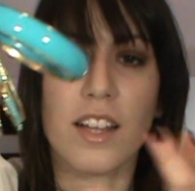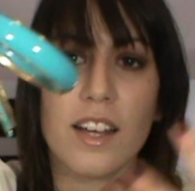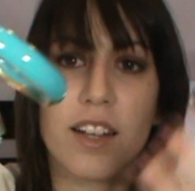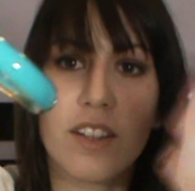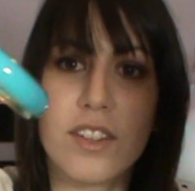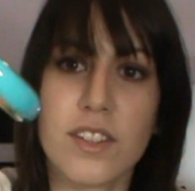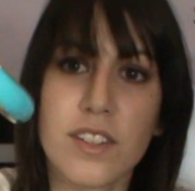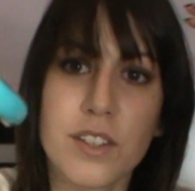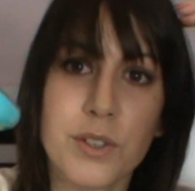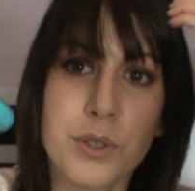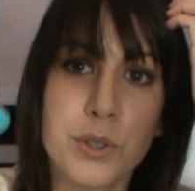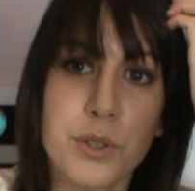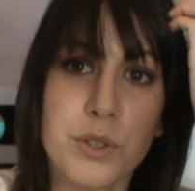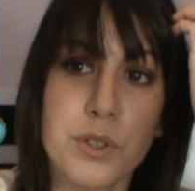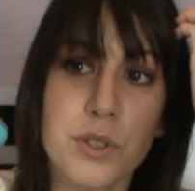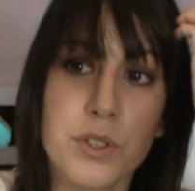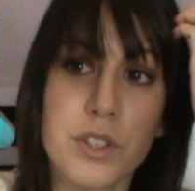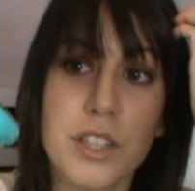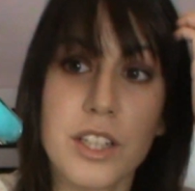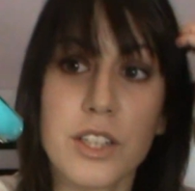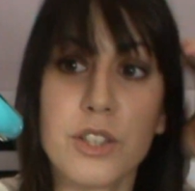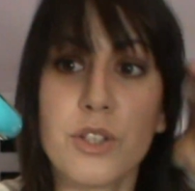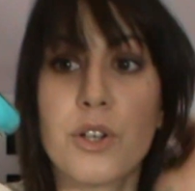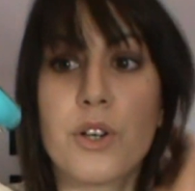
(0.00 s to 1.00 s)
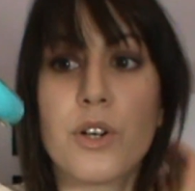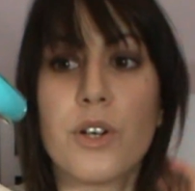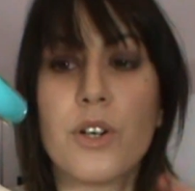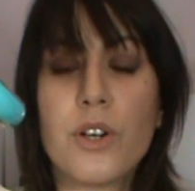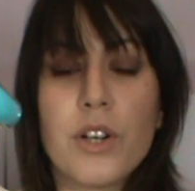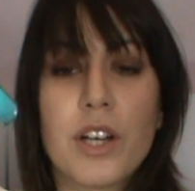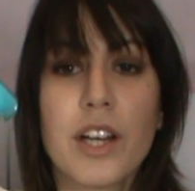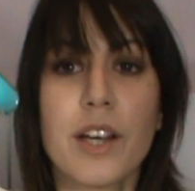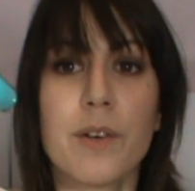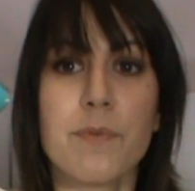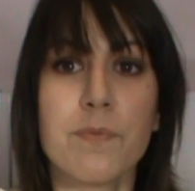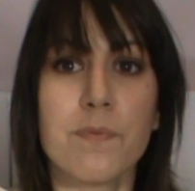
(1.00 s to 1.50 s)
de, de estos
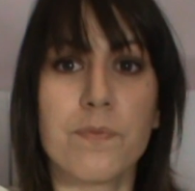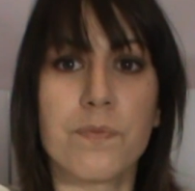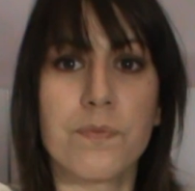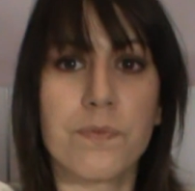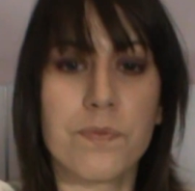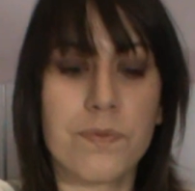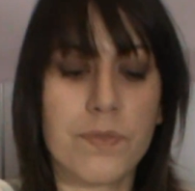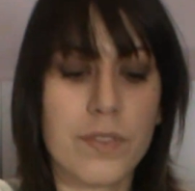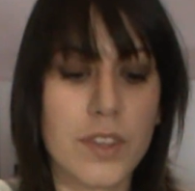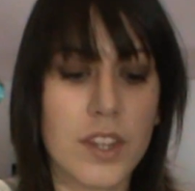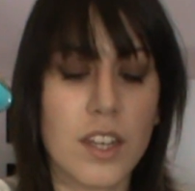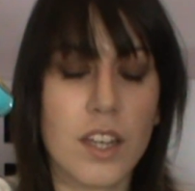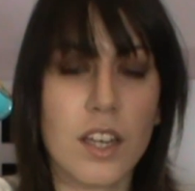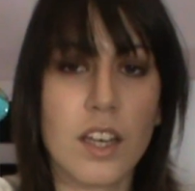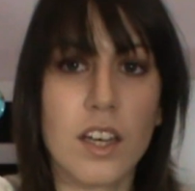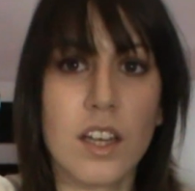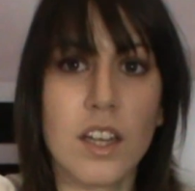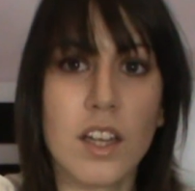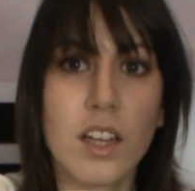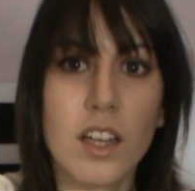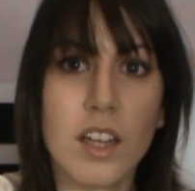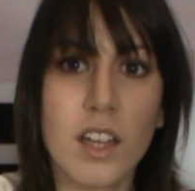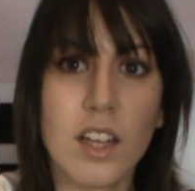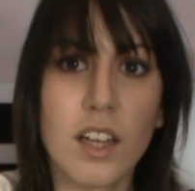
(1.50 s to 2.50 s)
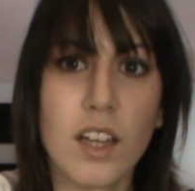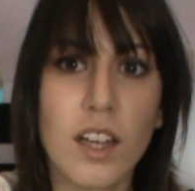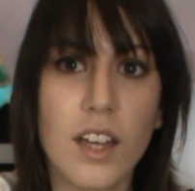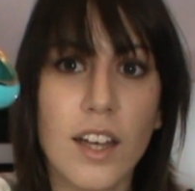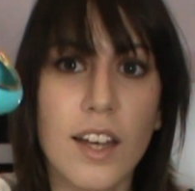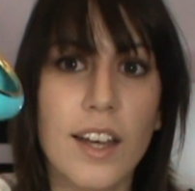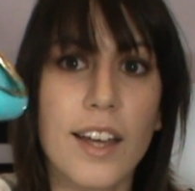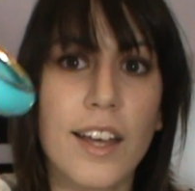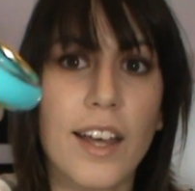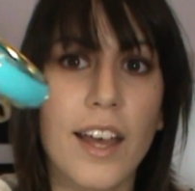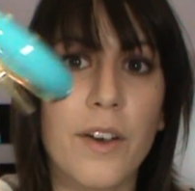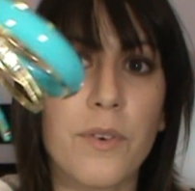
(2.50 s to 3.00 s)
colores.
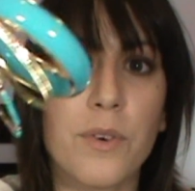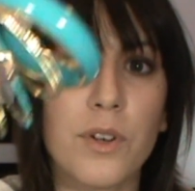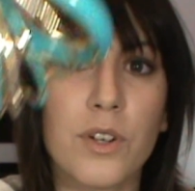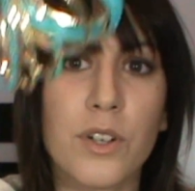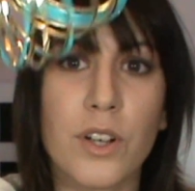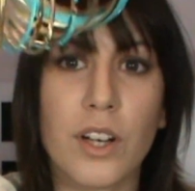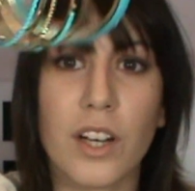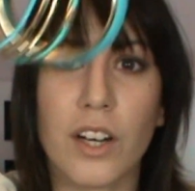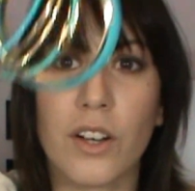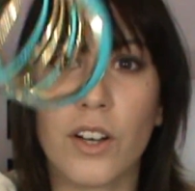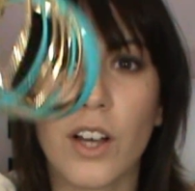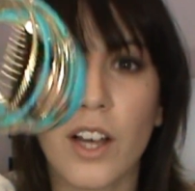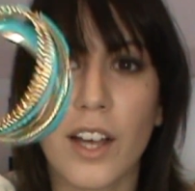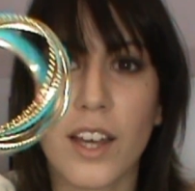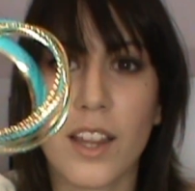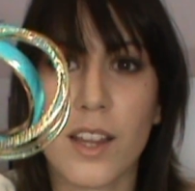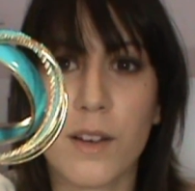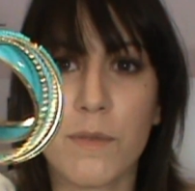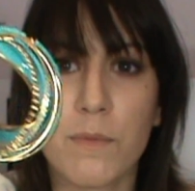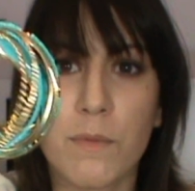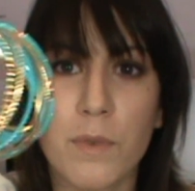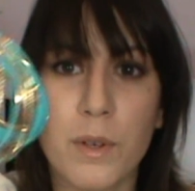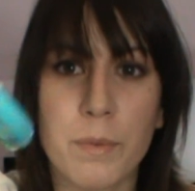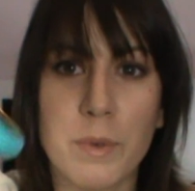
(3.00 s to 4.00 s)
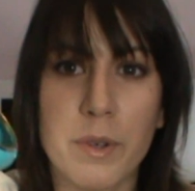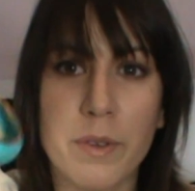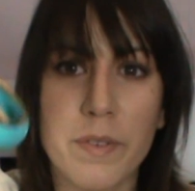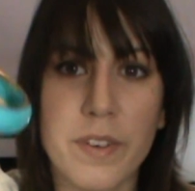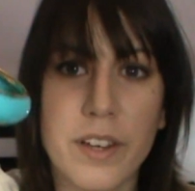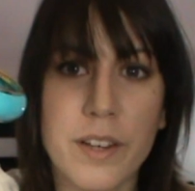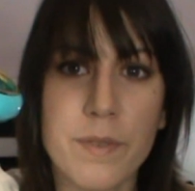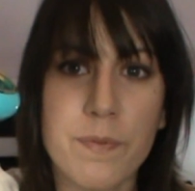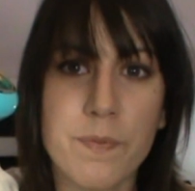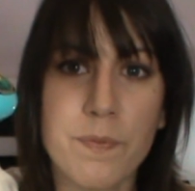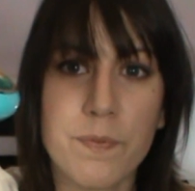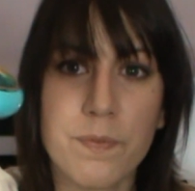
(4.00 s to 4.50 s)
Que bueno, creo que quedan muy muy
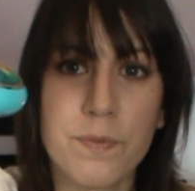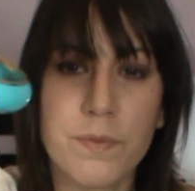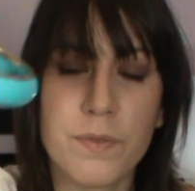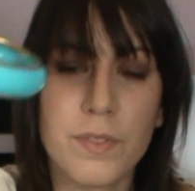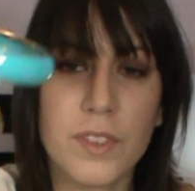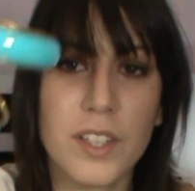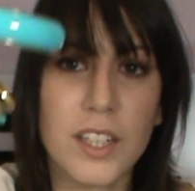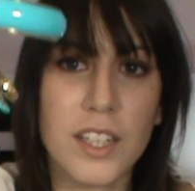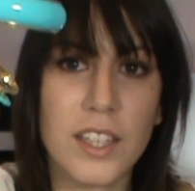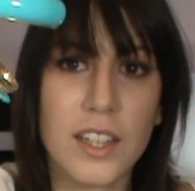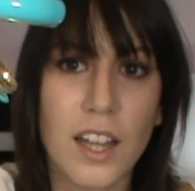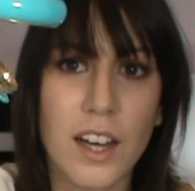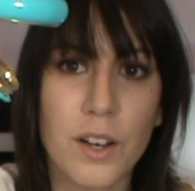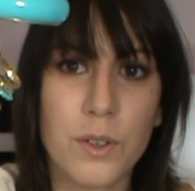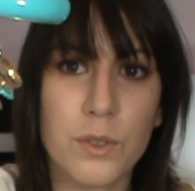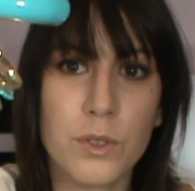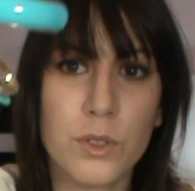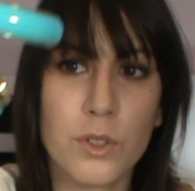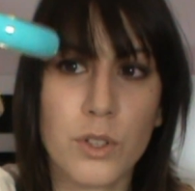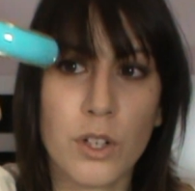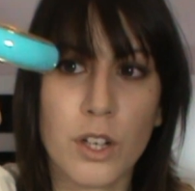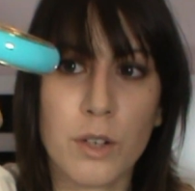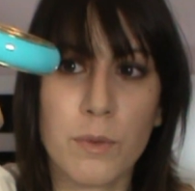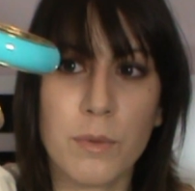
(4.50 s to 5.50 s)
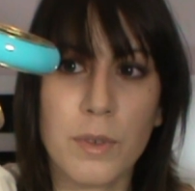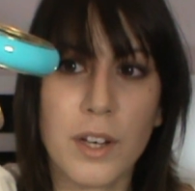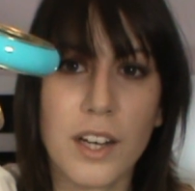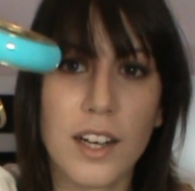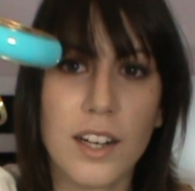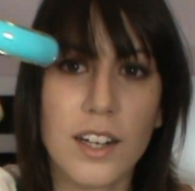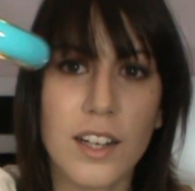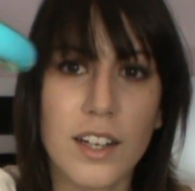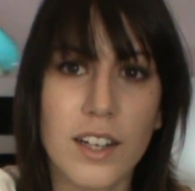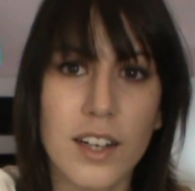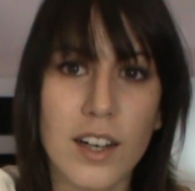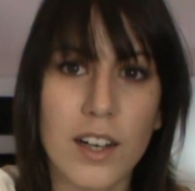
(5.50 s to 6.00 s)
bien y dan un toque muy
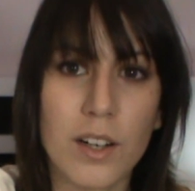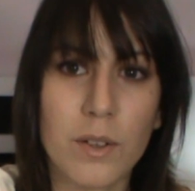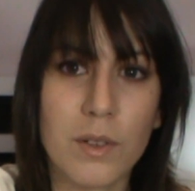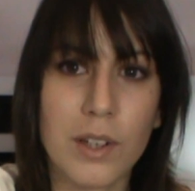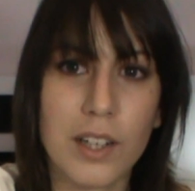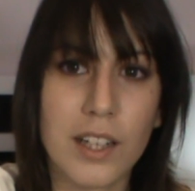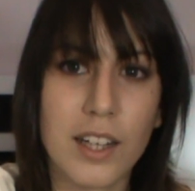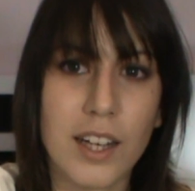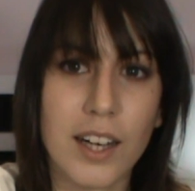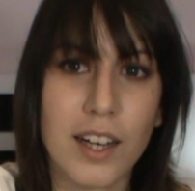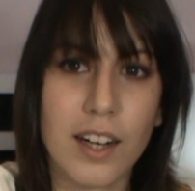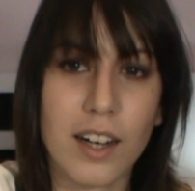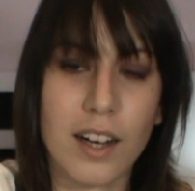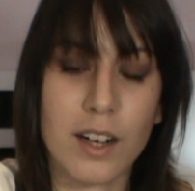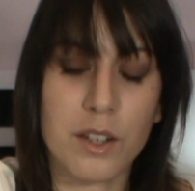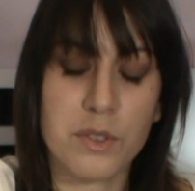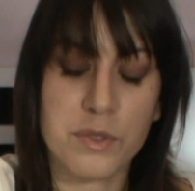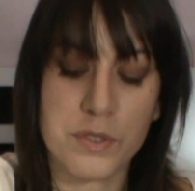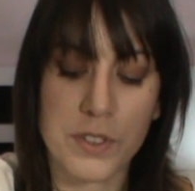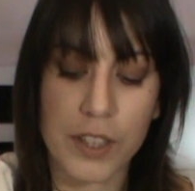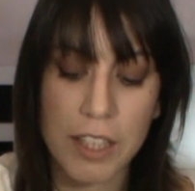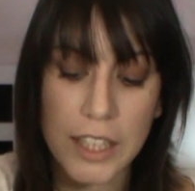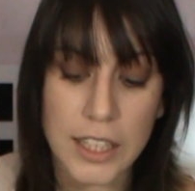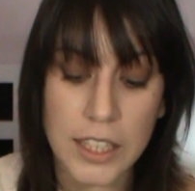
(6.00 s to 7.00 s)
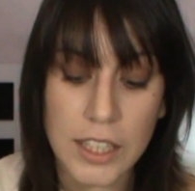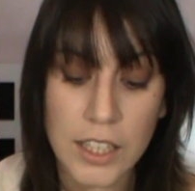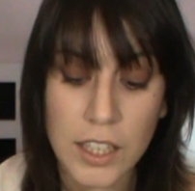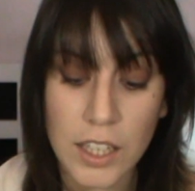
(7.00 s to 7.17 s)
alegre a cualquier outfit.